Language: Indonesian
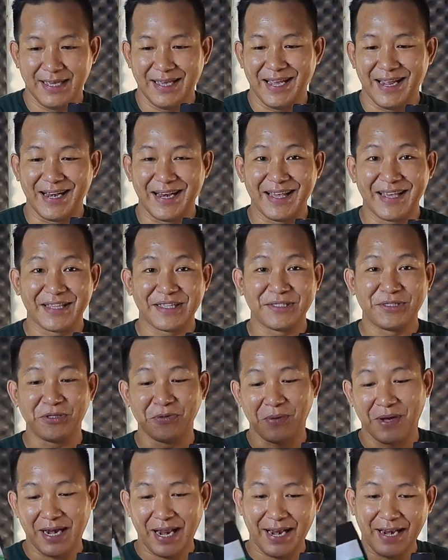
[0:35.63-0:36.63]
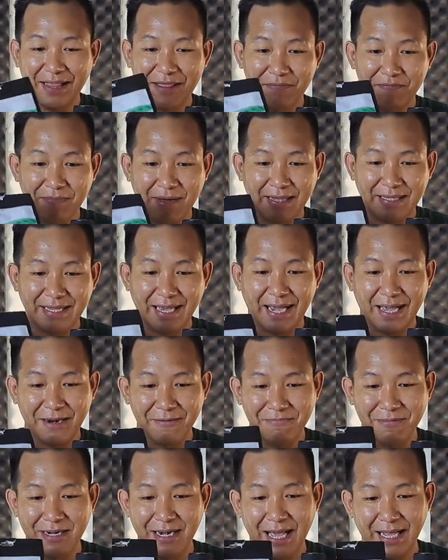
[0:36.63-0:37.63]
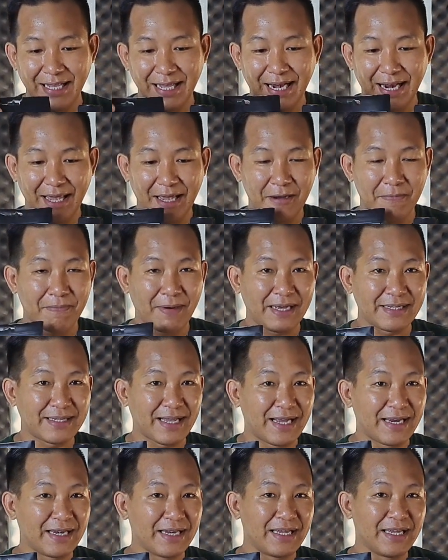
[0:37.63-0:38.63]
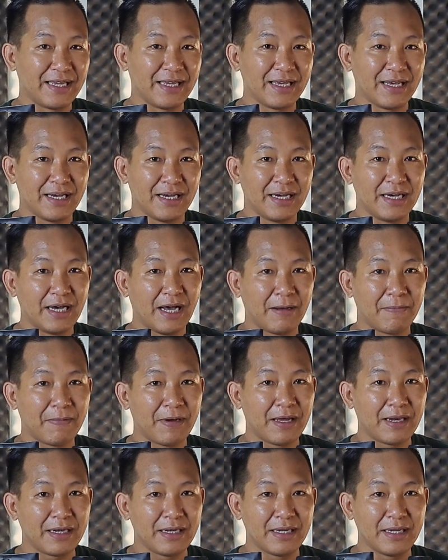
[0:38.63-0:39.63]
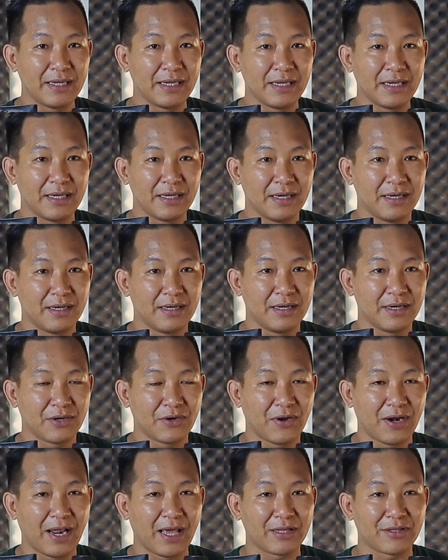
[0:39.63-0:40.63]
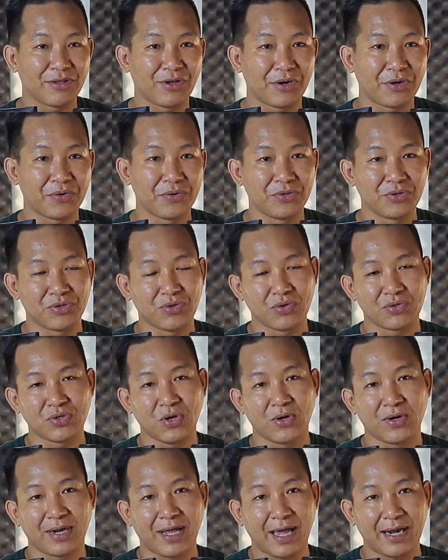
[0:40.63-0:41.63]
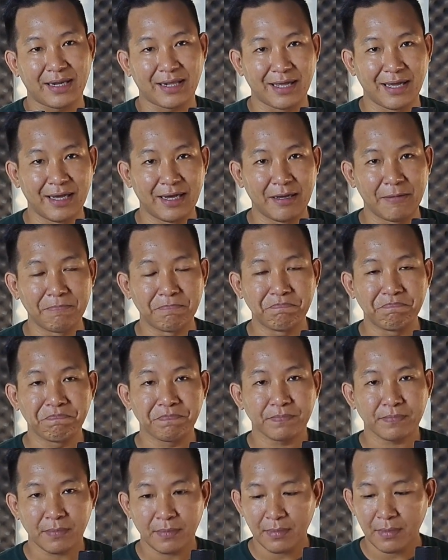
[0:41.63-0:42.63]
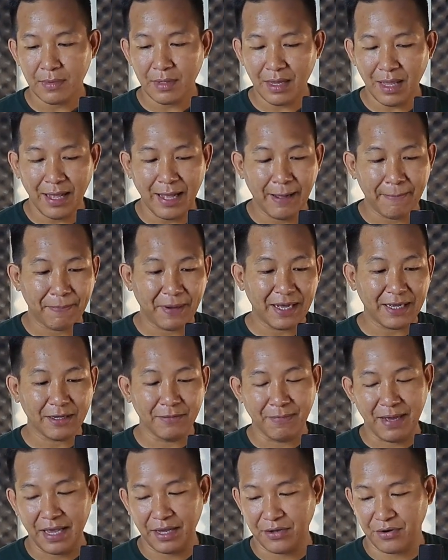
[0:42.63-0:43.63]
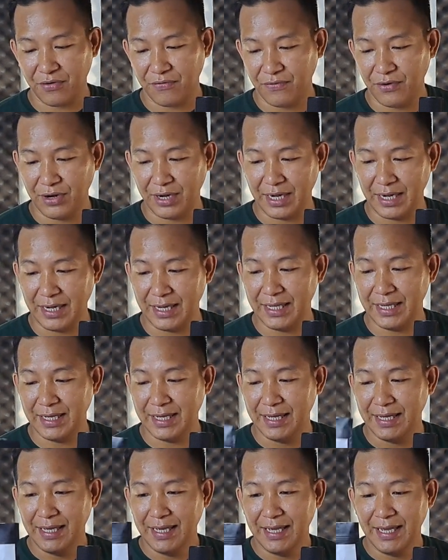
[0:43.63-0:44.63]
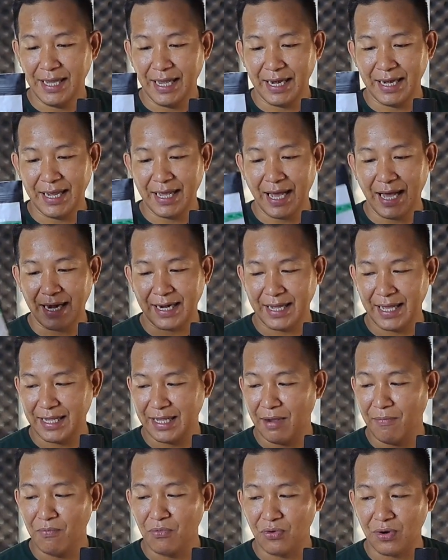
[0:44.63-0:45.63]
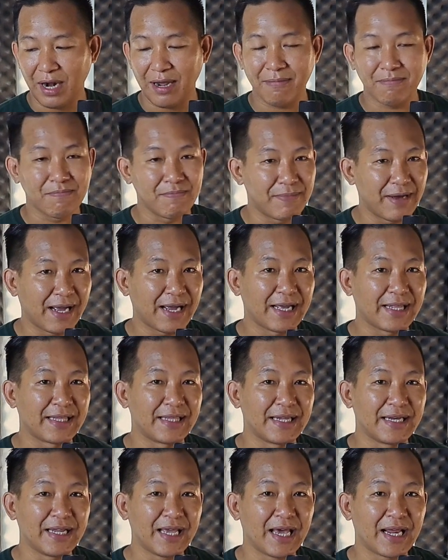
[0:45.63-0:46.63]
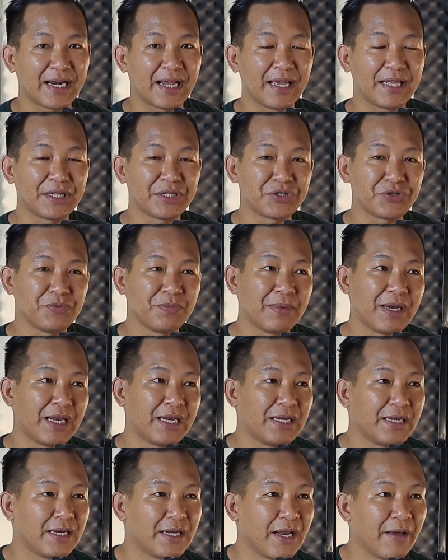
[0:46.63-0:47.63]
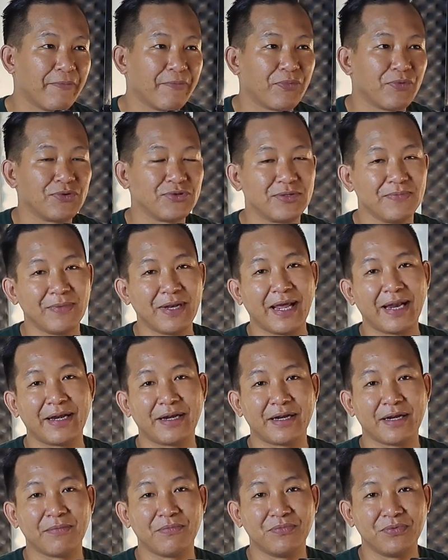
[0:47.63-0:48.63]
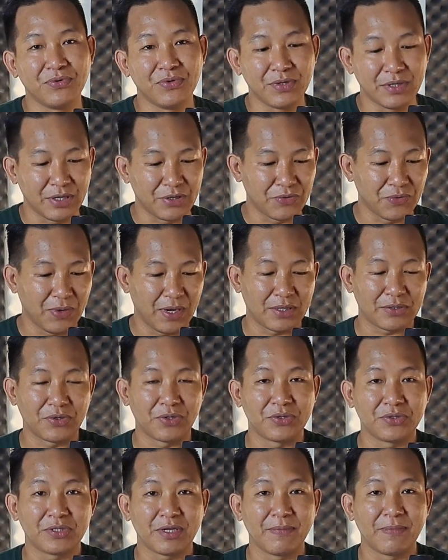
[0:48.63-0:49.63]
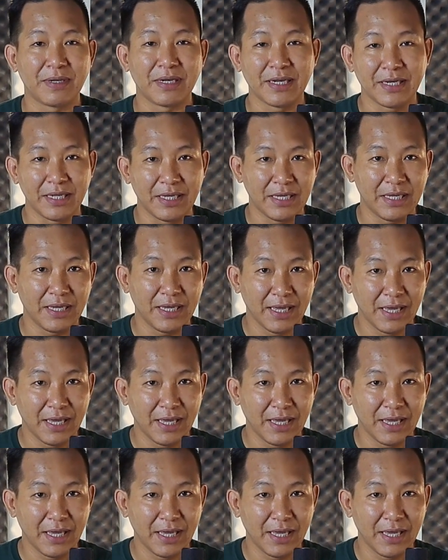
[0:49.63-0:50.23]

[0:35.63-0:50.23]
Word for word: ini cuman ada tempatnya karena bendanya lagi kepasang di uh, apa di uh, konektor untuk sound card ke apa ke mikrofon ini. Ini harganya murah banget. Ini harganya cuman 69.000 itu waktu itu saya beli di